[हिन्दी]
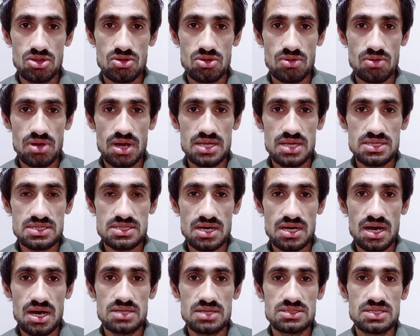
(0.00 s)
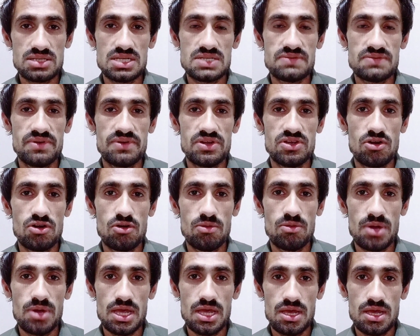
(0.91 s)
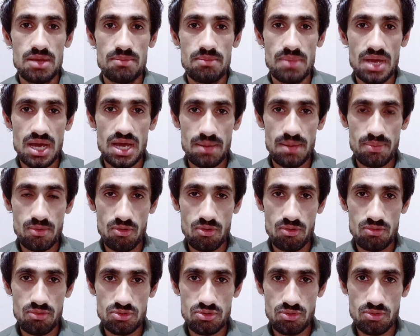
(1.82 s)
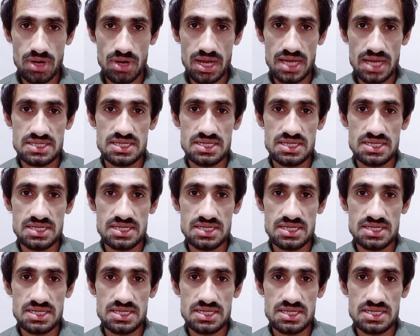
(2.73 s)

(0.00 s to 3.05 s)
तो गाइज़ आज के इस वीडियो में मैं आपको दो